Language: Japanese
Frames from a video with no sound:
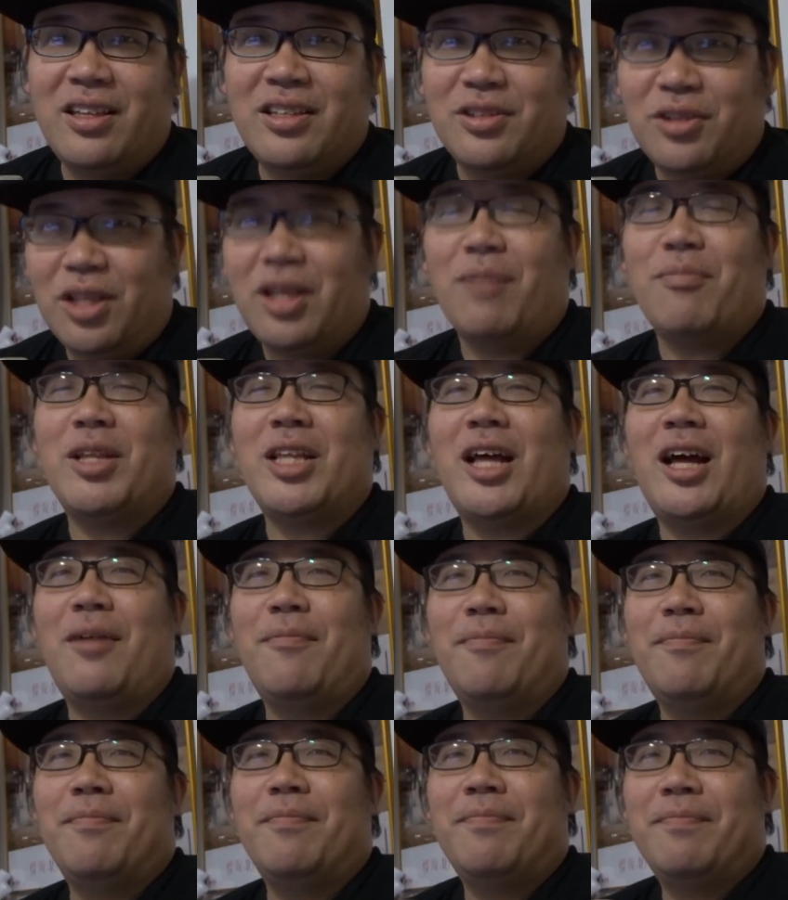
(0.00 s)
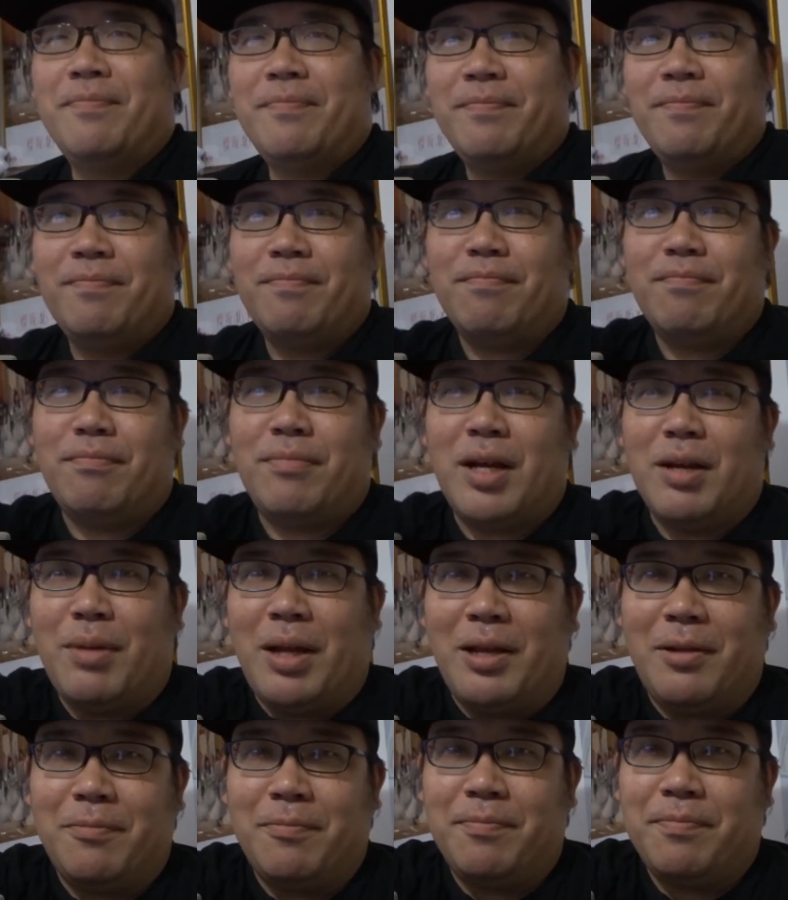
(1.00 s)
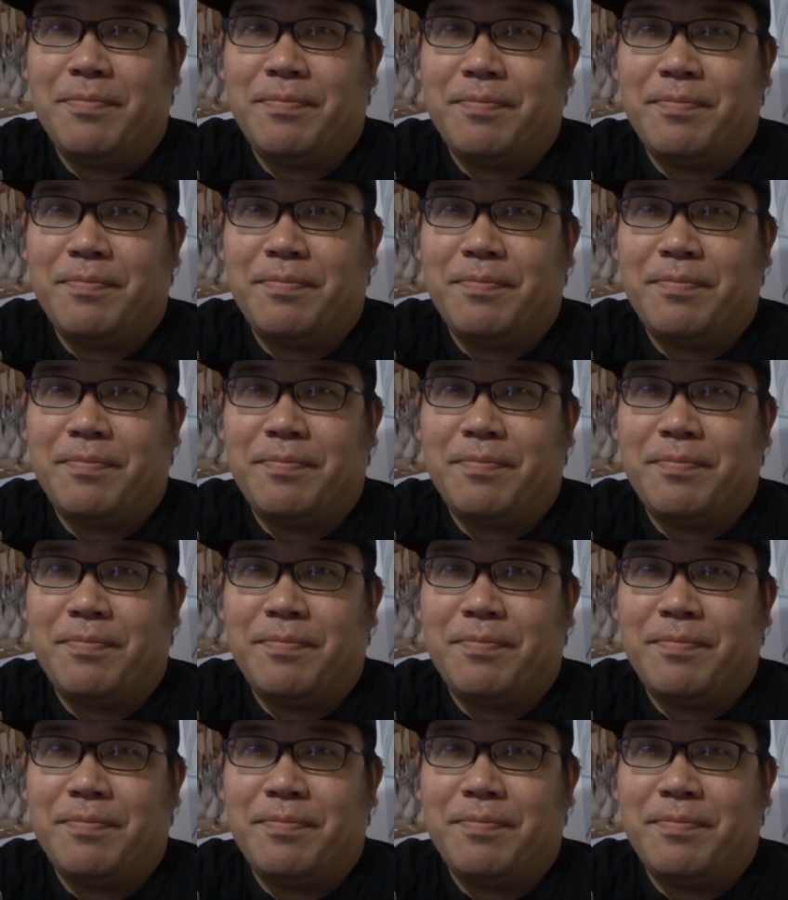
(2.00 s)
それではまた。バイバイ。